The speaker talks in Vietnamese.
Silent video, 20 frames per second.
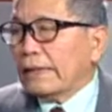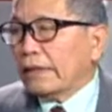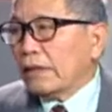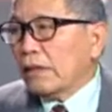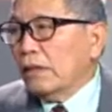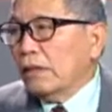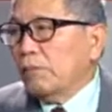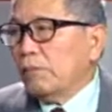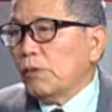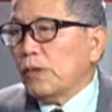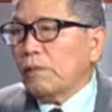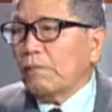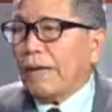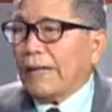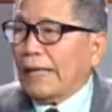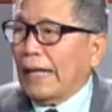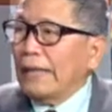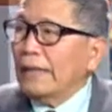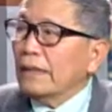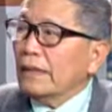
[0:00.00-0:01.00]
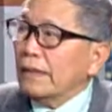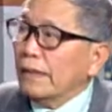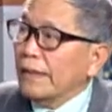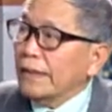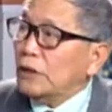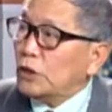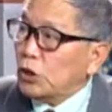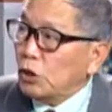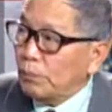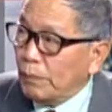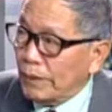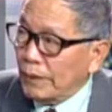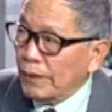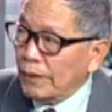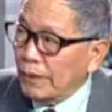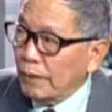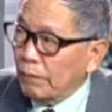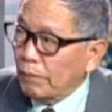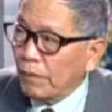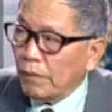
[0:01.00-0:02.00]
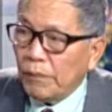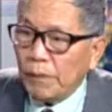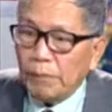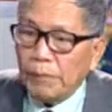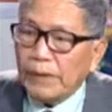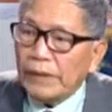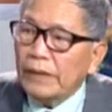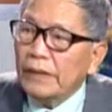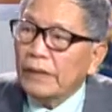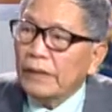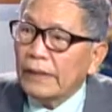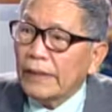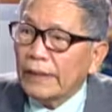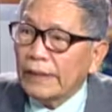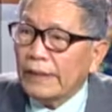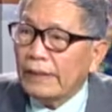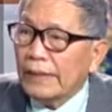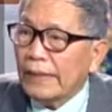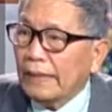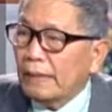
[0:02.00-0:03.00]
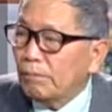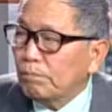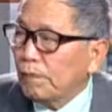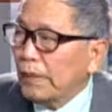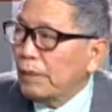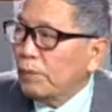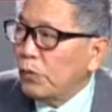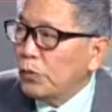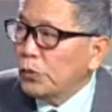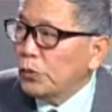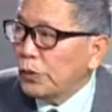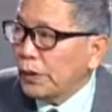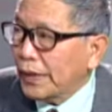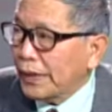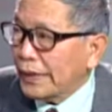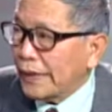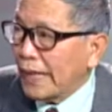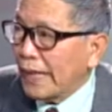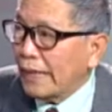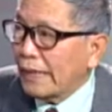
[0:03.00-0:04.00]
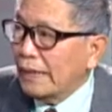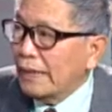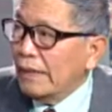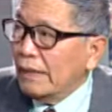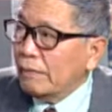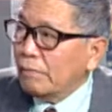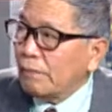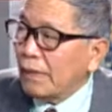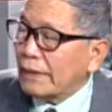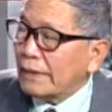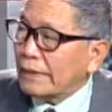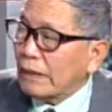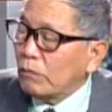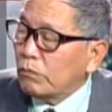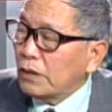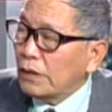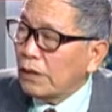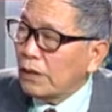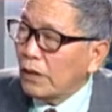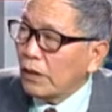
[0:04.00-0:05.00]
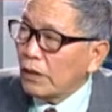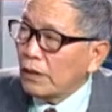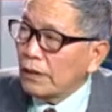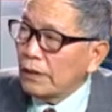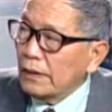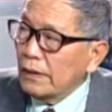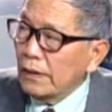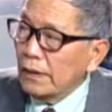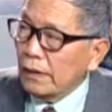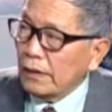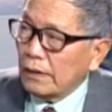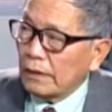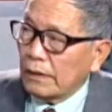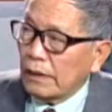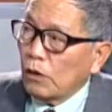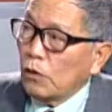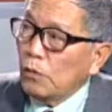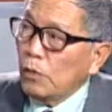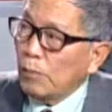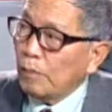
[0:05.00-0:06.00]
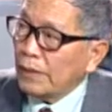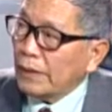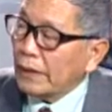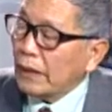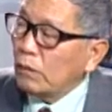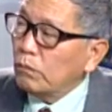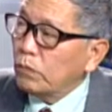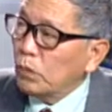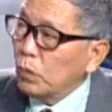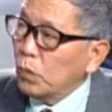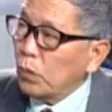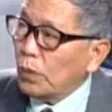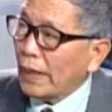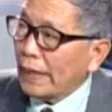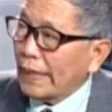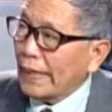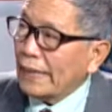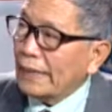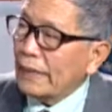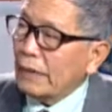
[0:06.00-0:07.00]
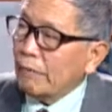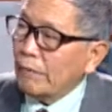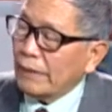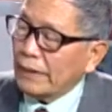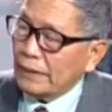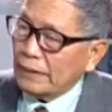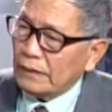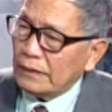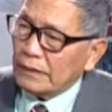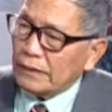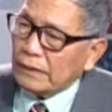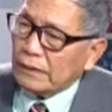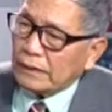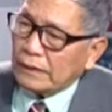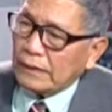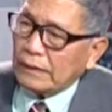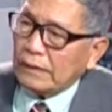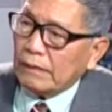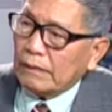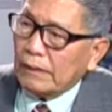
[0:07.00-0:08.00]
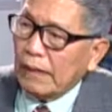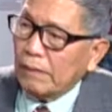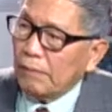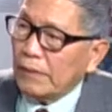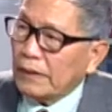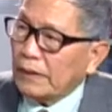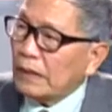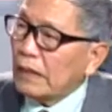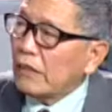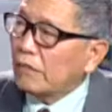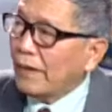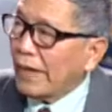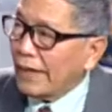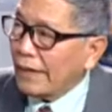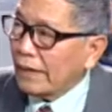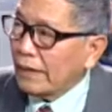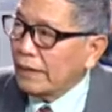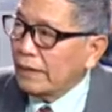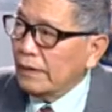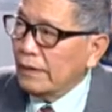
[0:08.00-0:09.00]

đưa một cái bản án tử hình cho mình bởi vì mình đưa ra những cái bê bối của người ta và trong khi đó nếu mà mình không đủ khả năng để mình để mình tự vệ đó